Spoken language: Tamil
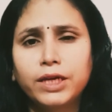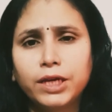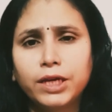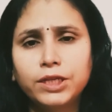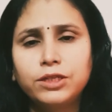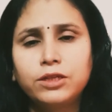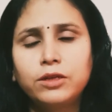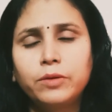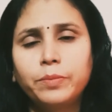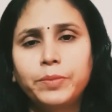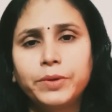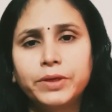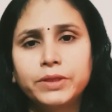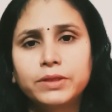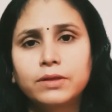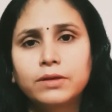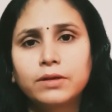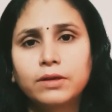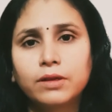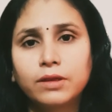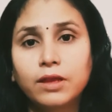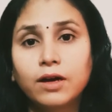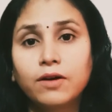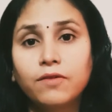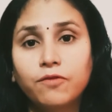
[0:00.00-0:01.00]
ஏஜ்டு
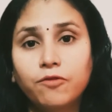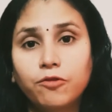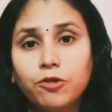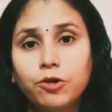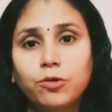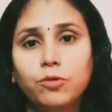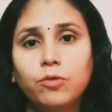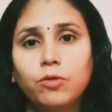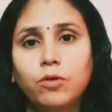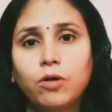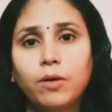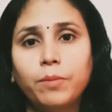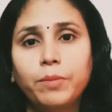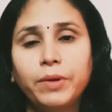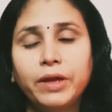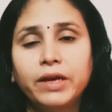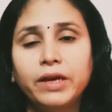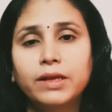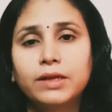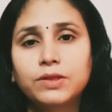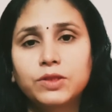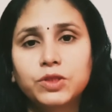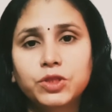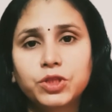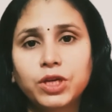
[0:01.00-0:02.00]
பர்சனுக்கு தான் வரும்
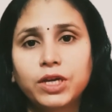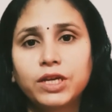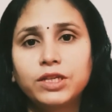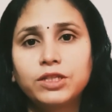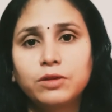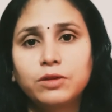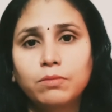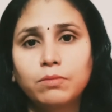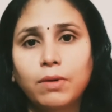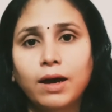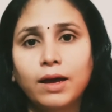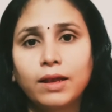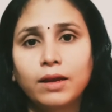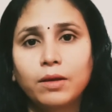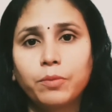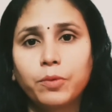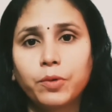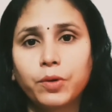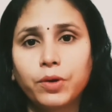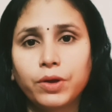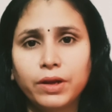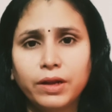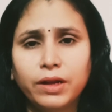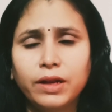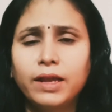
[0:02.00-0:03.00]
அப்படிங்கிற ஸ்டேஜ் மாறி
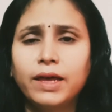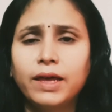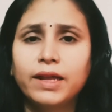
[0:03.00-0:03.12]
போய்